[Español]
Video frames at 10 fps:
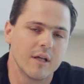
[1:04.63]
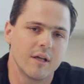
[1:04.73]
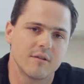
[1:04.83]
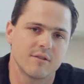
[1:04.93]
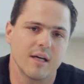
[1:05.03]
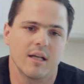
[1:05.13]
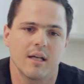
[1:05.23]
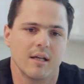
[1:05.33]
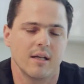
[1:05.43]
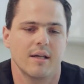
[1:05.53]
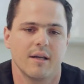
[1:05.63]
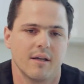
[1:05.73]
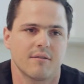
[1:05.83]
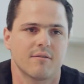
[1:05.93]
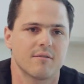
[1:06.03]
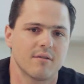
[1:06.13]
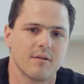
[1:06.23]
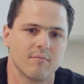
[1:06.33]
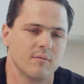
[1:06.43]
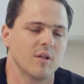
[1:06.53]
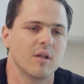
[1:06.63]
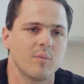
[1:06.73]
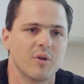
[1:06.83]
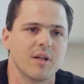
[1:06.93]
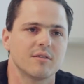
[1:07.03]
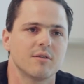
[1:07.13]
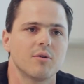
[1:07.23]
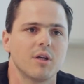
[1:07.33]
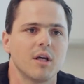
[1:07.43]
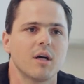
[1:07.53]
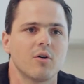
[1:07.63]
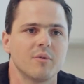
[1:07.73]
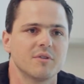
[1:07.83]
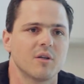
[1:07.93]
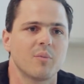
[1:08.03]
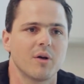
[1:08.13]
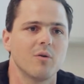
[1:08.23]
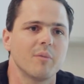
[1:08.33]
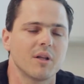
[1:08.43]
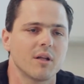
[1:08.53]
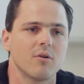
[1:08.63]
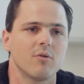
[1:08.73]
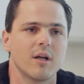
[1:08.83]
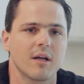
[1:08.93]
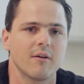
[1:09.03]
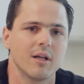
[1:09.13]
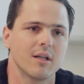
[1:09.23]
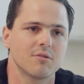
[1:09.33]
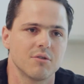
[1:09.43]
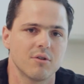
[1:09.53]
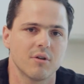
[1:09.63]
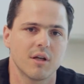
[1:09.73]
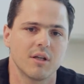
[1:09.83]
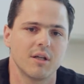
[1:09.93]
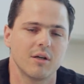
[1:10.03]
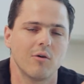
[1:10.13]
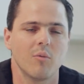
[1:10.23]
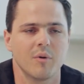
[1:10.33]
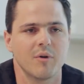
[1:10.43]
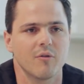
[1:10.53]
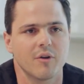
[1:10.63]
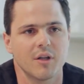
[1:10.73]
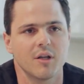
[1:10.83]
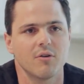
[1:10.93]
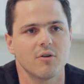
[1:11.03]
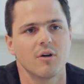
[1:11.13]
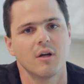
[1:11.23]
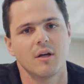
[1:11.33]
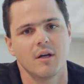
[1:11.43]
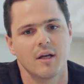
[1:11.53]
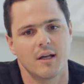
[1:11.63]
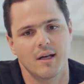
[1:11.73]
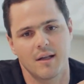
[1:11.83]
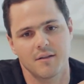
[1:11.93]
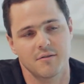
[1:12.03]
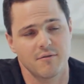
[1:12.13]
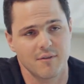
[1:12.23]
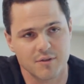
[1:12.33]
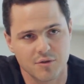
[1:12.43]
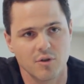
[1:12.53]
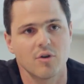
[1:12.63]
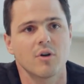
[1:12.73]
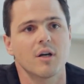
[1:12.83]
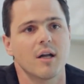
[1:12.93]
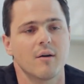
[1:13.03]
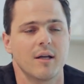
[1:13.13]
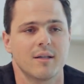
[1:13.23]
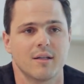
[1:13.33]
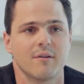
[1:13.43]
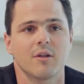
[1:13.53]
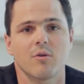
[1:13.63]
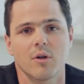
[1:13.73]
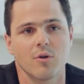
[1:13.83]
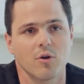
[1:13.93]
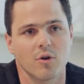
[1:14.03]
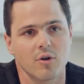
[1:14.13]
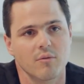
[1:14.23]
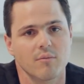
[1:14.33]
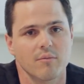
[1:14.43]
inicial es, después de la cirugía, comenzar precozmente con una rehabilitación que tiene como primer objetivo la desinflamación, el tratamiento del dolor